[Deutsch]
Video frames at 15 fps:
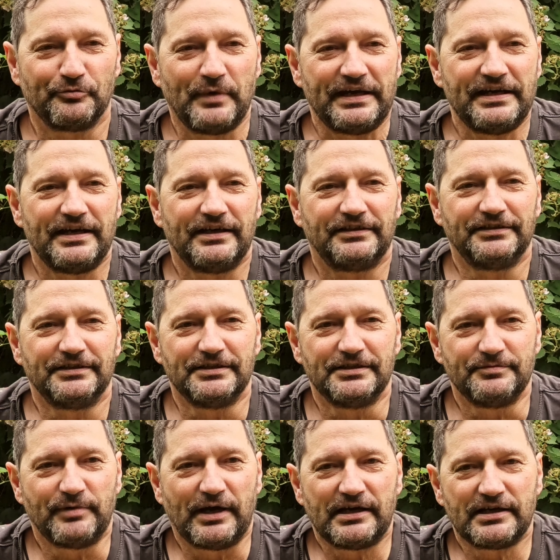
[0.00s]
von meiner
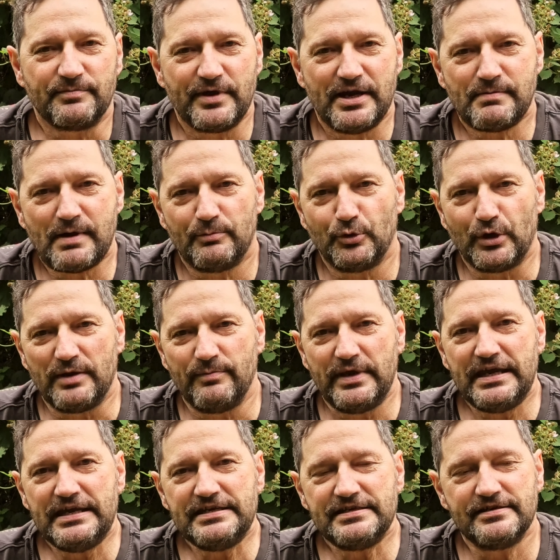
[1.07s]
äh, Brachypelma boheme,
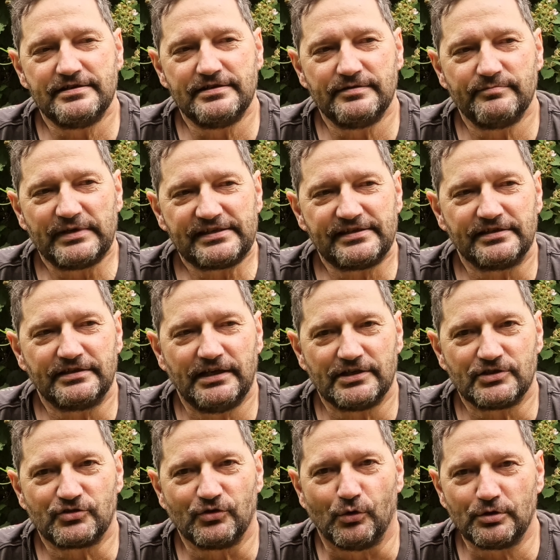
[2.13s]
äh,
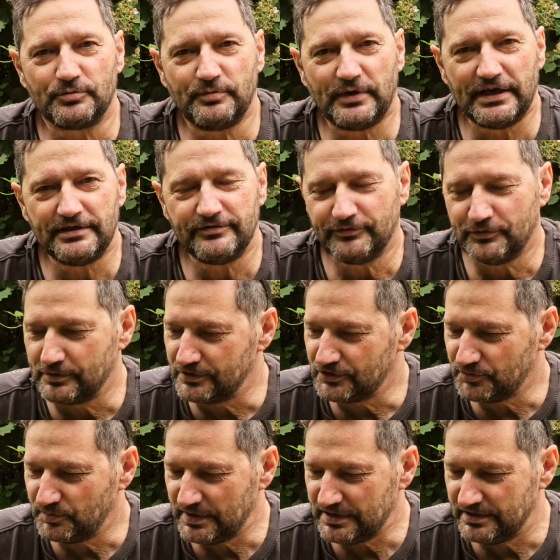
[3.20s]
mexikanische
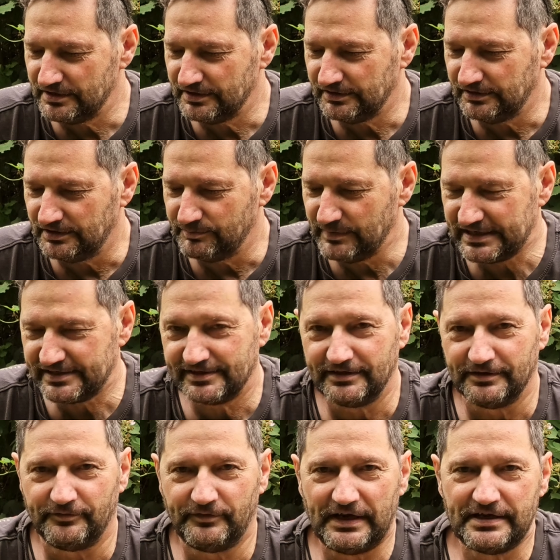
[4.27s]
Rotbeinvogelspinne, äh,
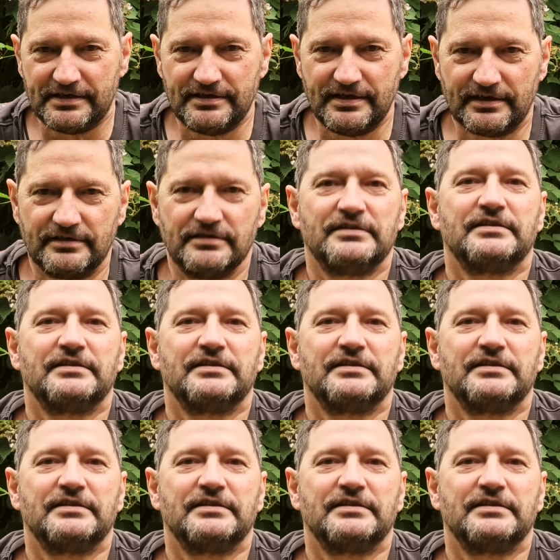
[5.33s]
Mexican Fireleg.